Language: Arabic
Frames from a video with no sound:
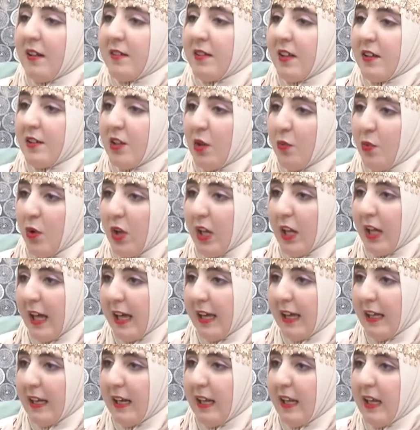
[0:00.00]
التطوع
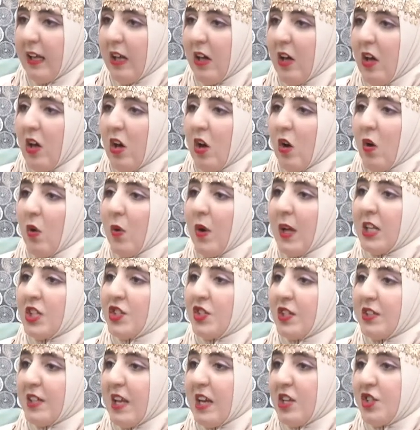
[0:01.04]
الخيري
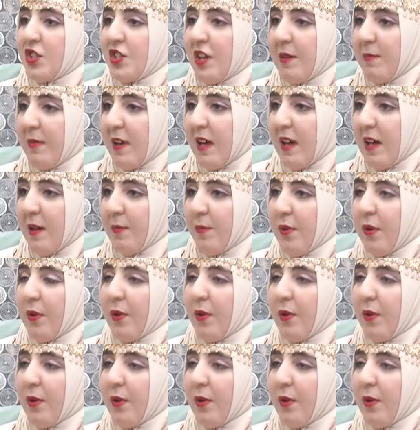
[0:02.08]
ولجنة الشباب الشباب